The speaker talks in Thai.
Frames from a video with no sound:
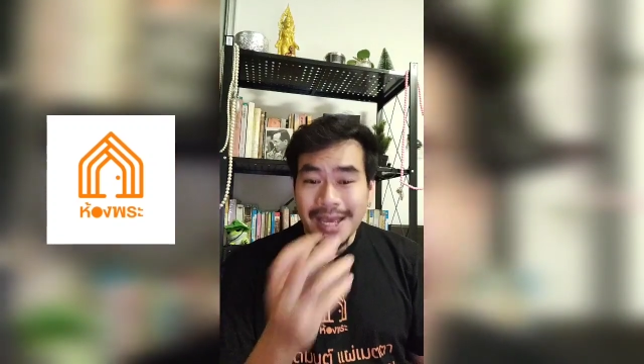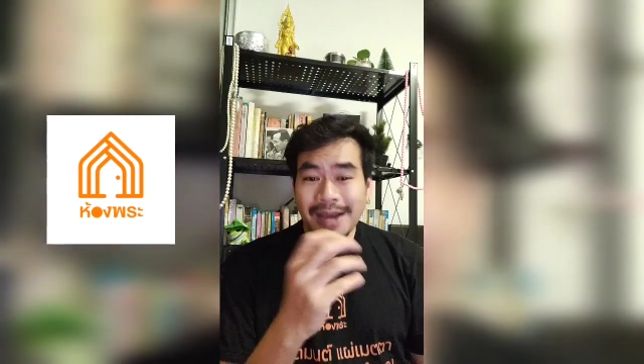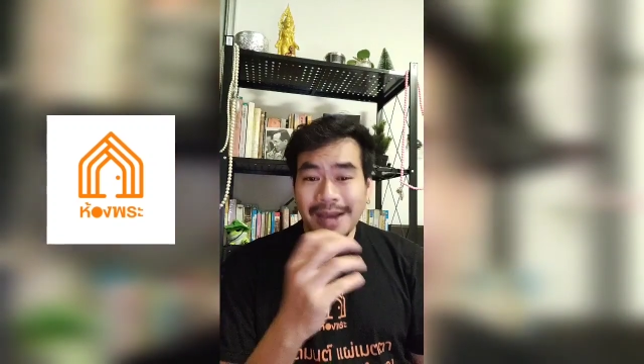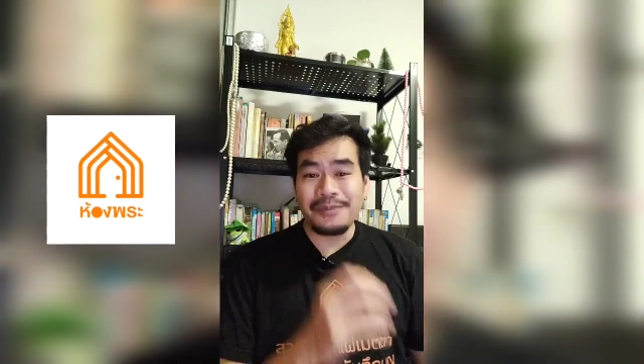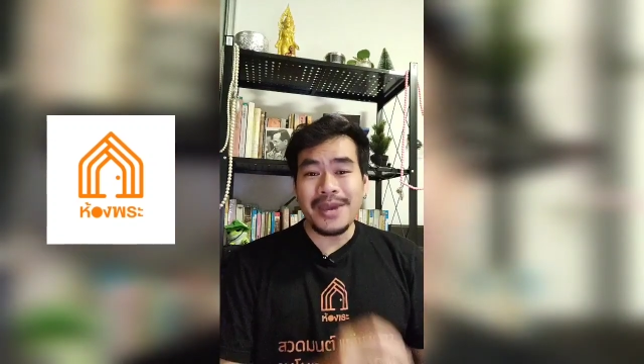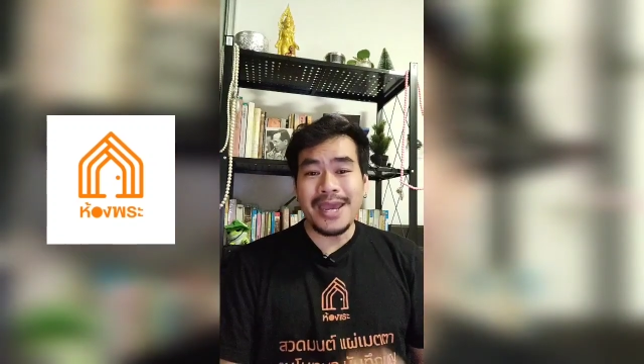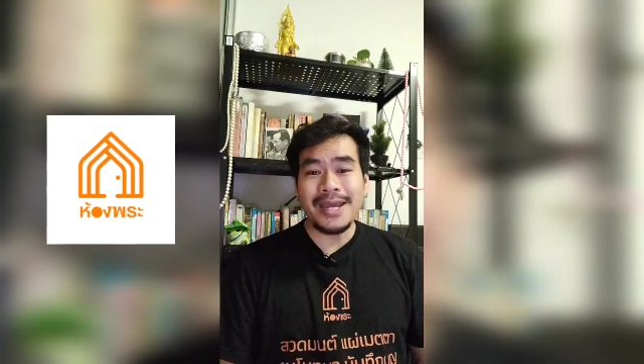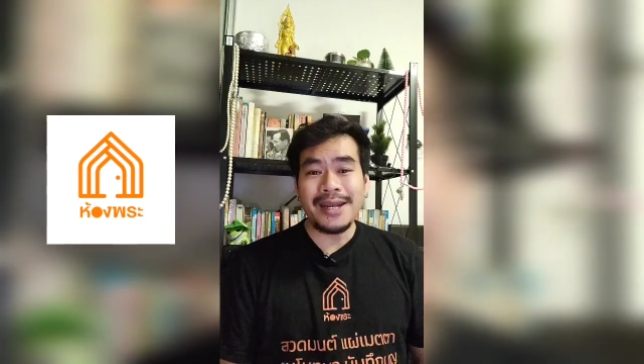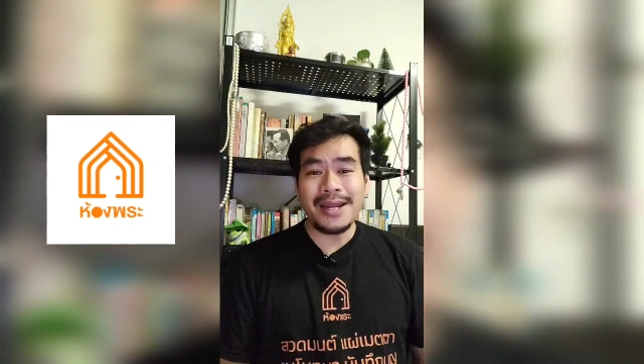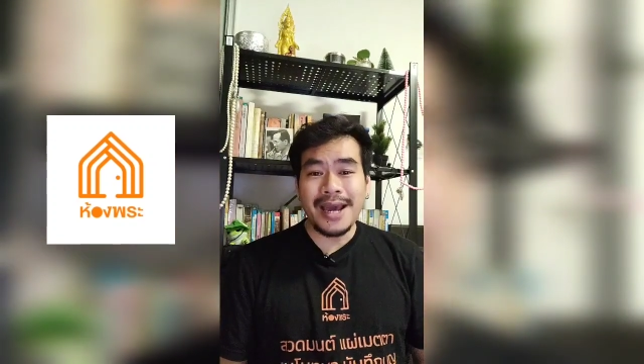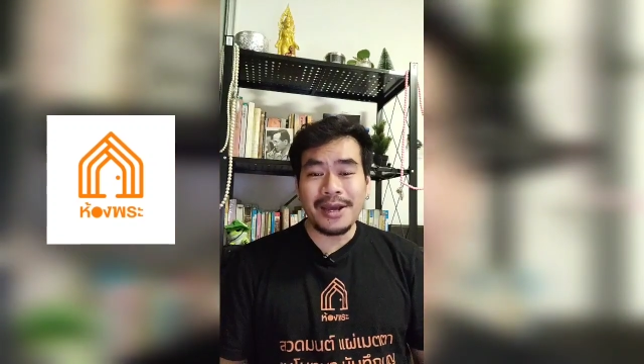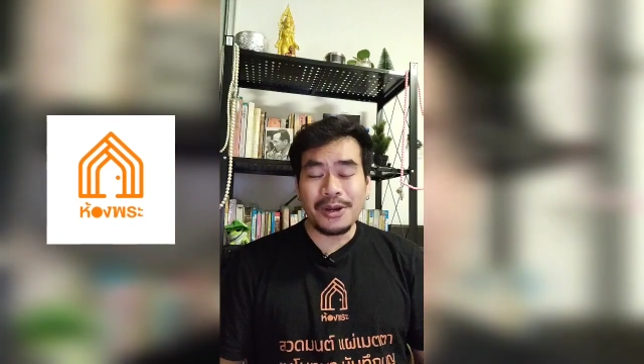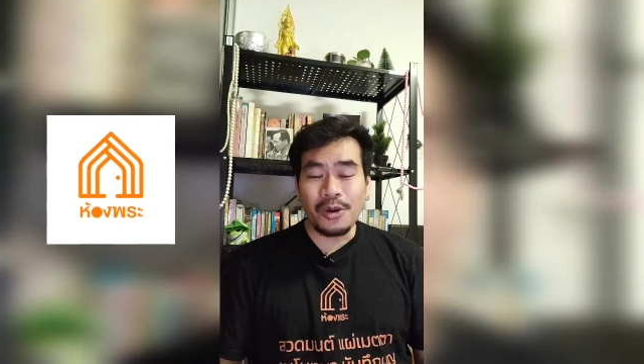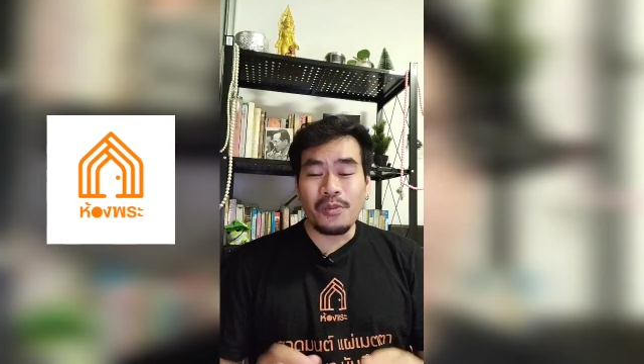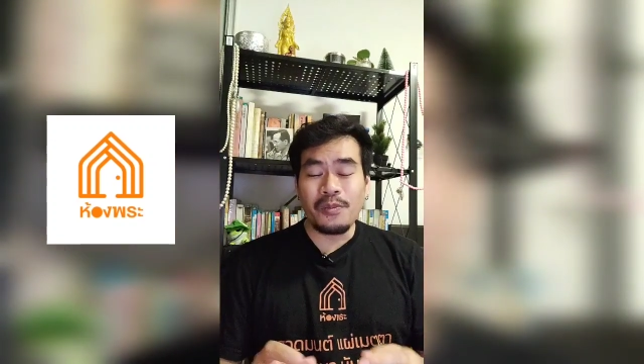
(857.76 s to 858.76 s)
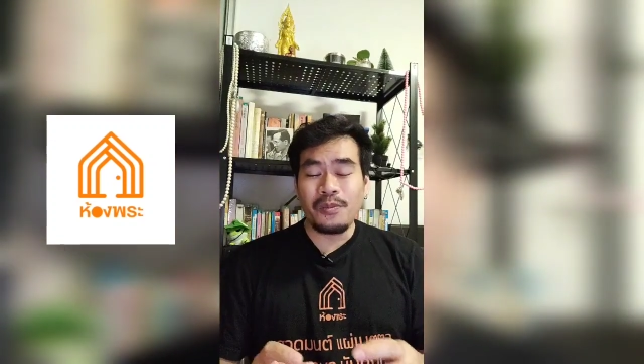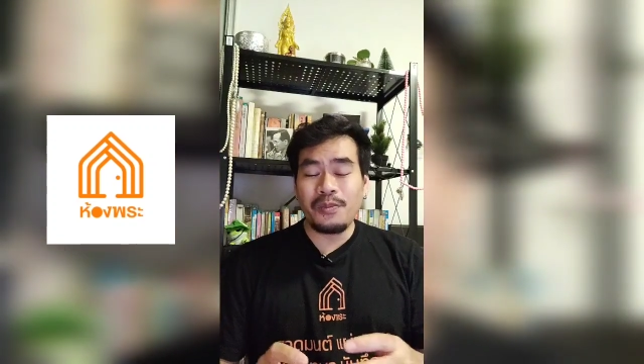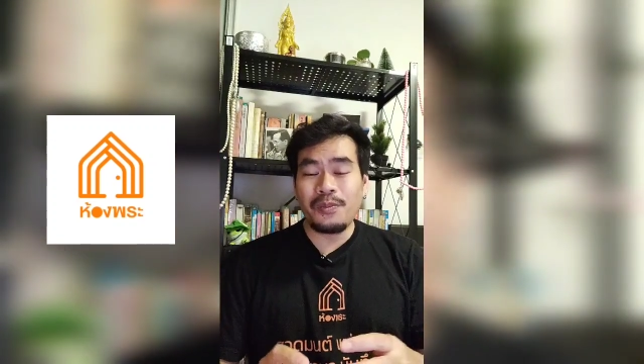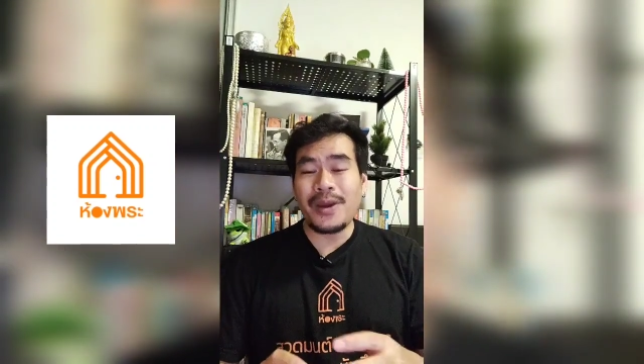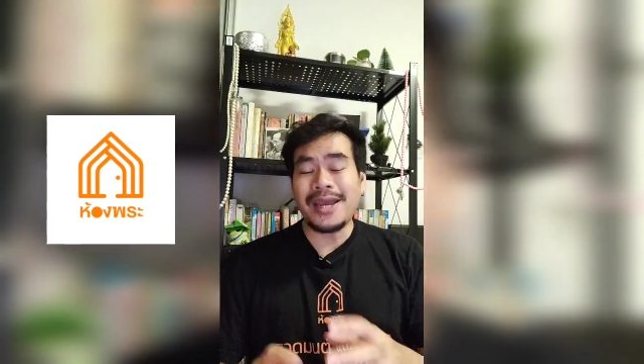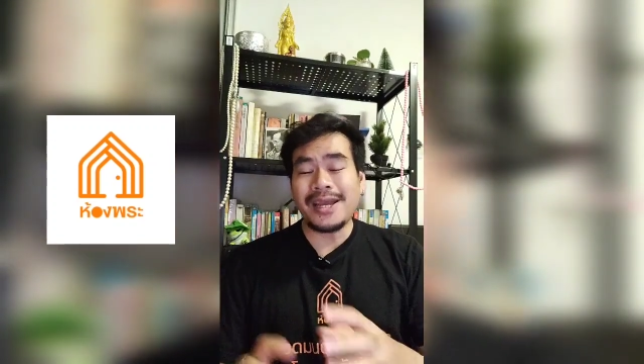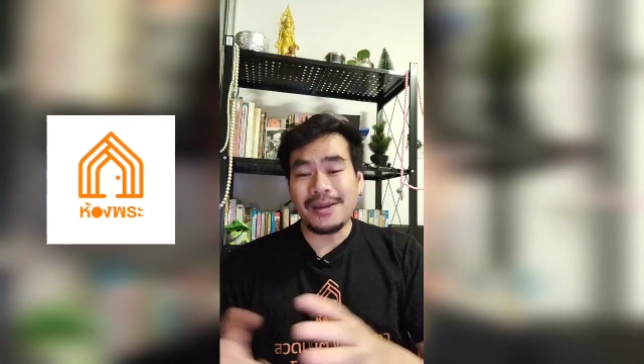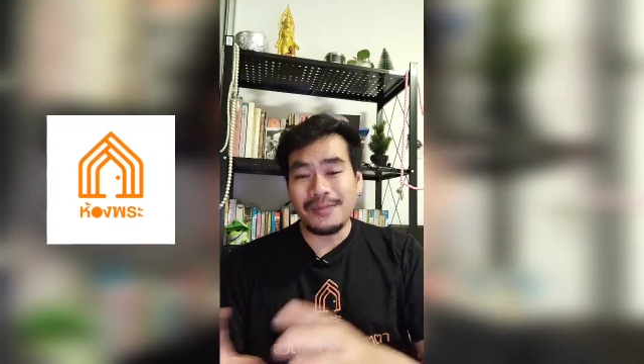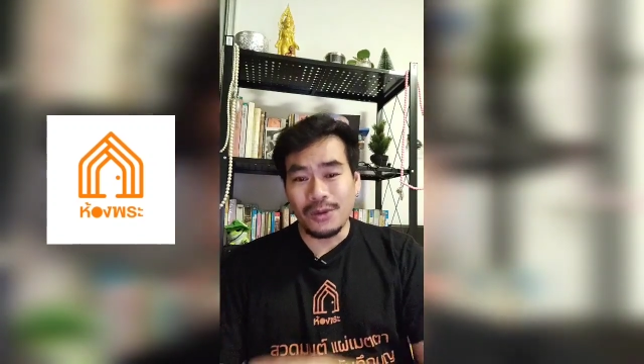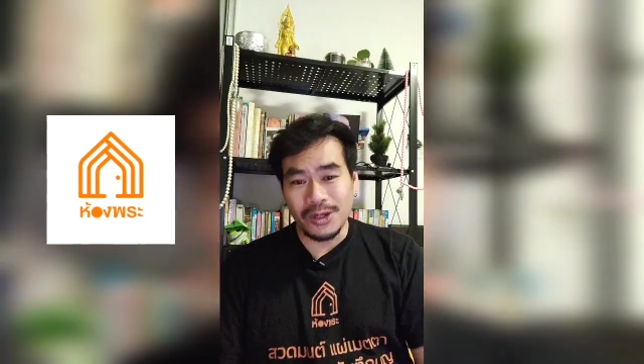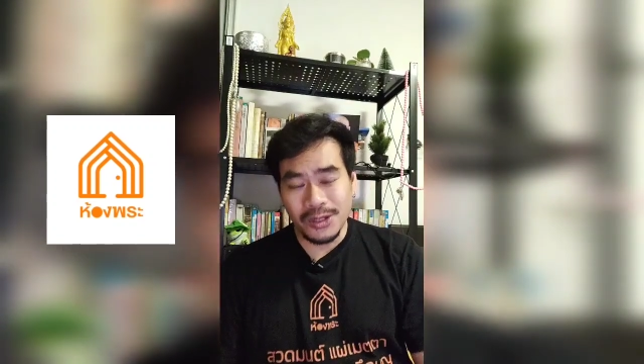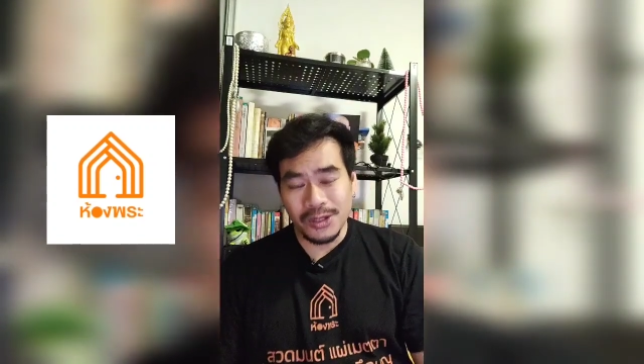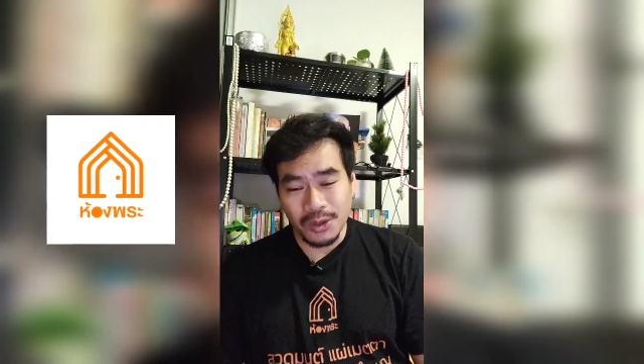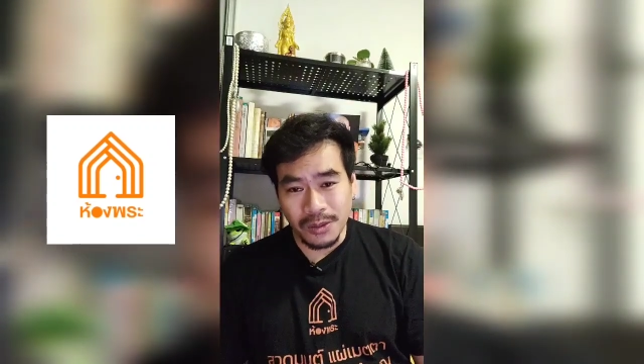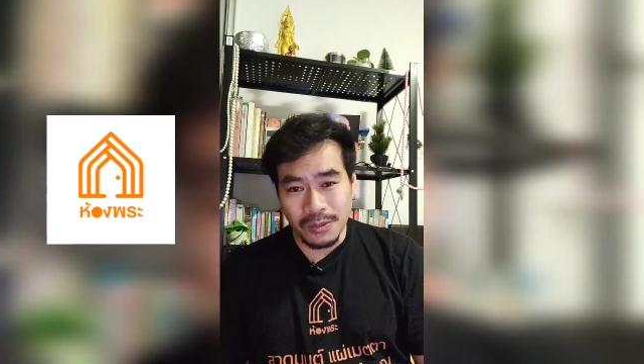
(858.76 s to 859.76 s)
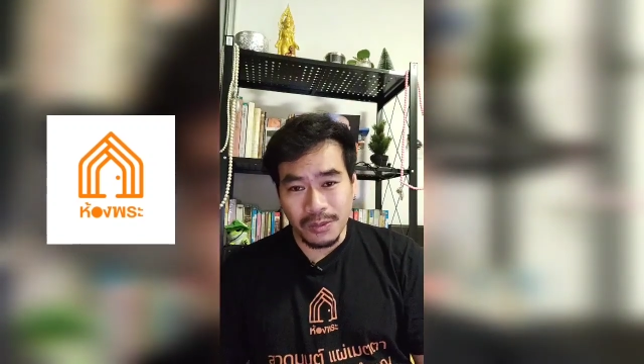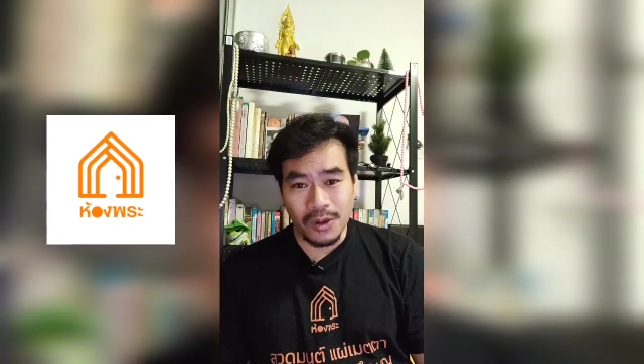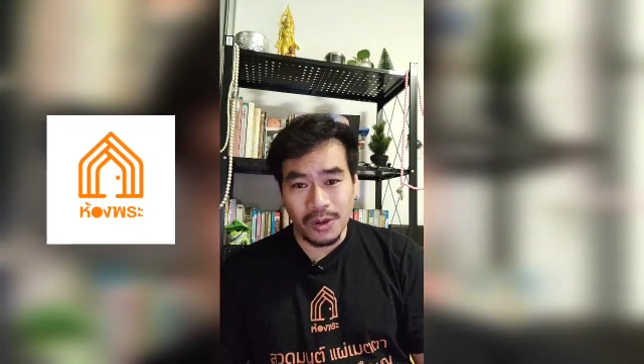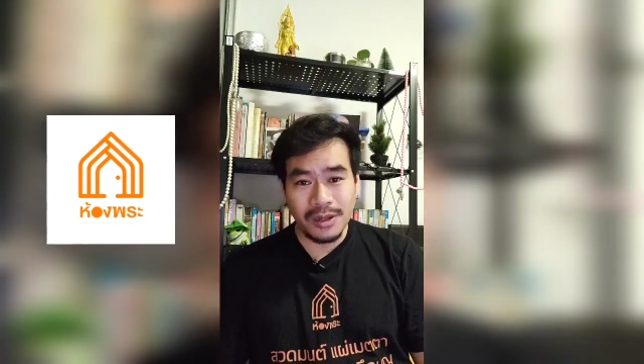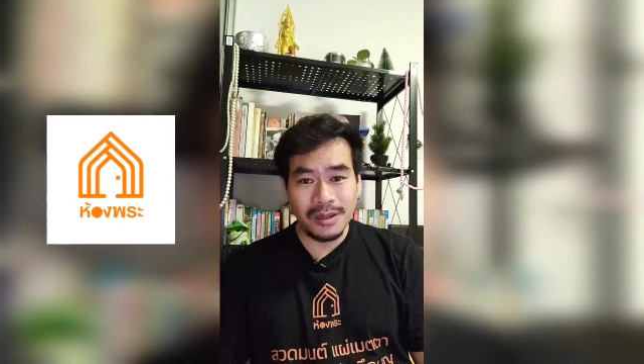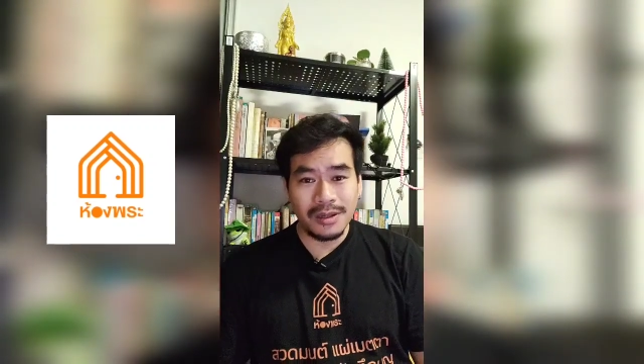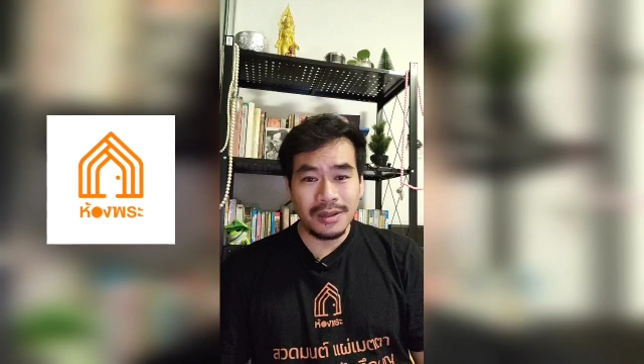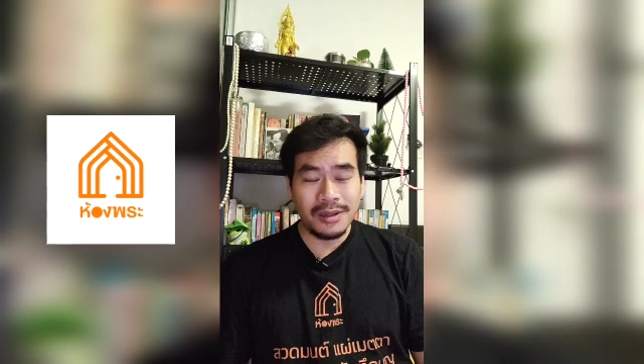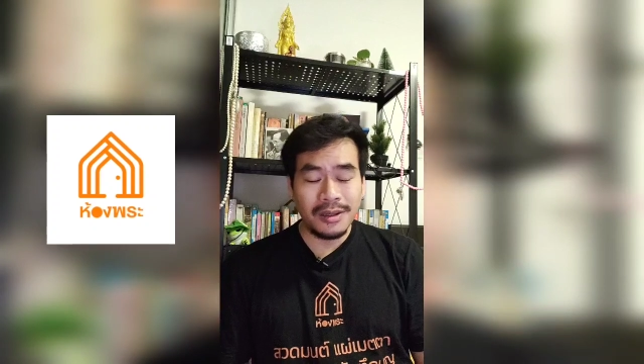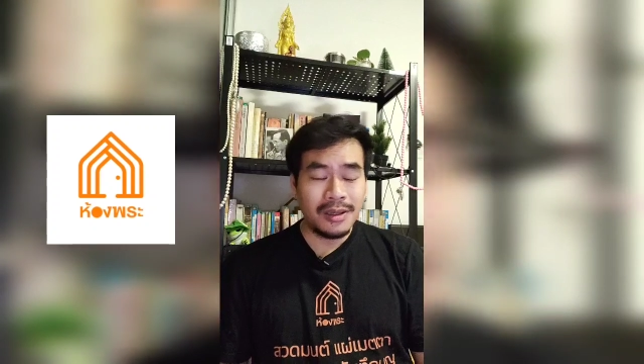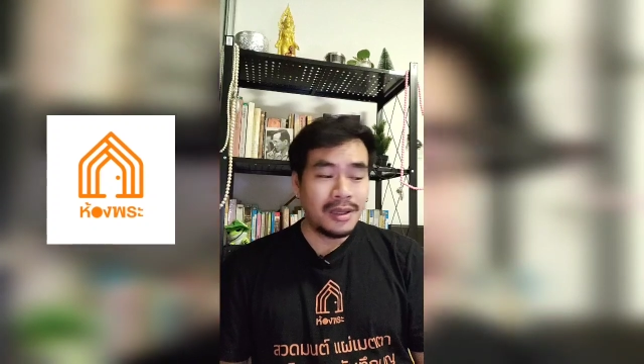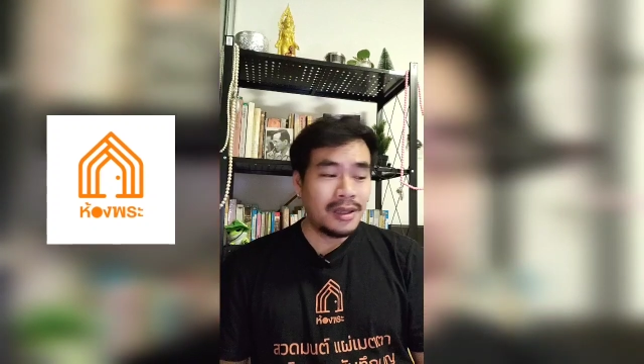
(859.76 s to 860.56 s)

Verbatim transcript: เบี่ยงเบนอารมณ์ไปกับบทสวดมนต์